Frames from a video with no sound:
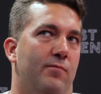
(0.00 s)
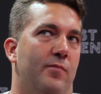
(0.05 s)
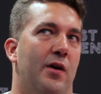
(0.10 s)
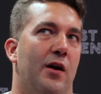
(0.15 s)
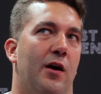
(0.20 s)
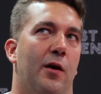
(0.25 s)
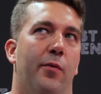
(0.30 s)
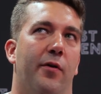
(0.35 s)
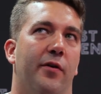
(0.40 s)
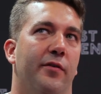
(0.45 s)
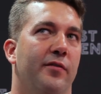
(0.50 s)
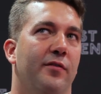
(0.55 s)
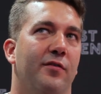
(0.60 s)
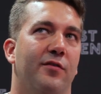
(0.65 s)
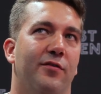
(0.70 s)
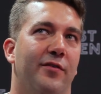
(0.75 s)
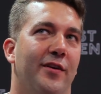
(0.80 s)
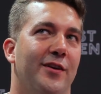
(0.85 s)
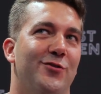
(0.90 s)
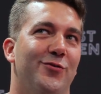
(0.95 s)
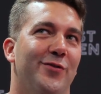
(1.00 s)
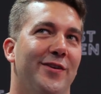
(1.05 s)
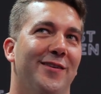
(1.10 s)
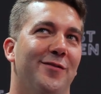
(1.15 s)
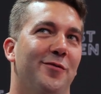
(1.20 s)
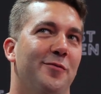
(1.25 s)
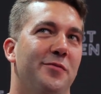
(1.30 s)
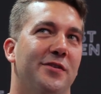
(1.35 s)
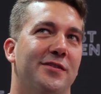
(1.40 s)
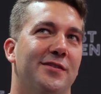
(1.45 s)
aber es ist sehr schwer
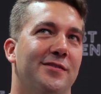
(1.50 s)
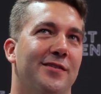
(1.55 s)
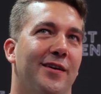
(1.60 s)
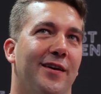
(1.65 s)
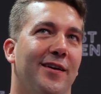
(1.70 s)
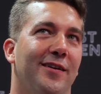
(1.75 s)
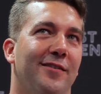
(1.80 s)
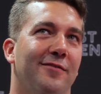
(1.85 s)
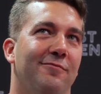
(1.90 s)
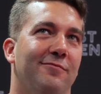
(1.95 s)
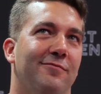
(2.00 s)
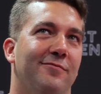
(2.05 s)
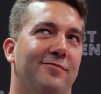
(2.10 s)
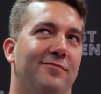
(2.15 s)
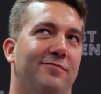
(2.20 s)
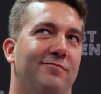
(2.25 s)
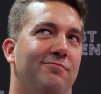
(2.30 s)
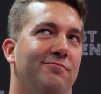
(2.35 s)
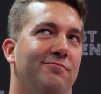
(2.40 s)
für mich zu sagen,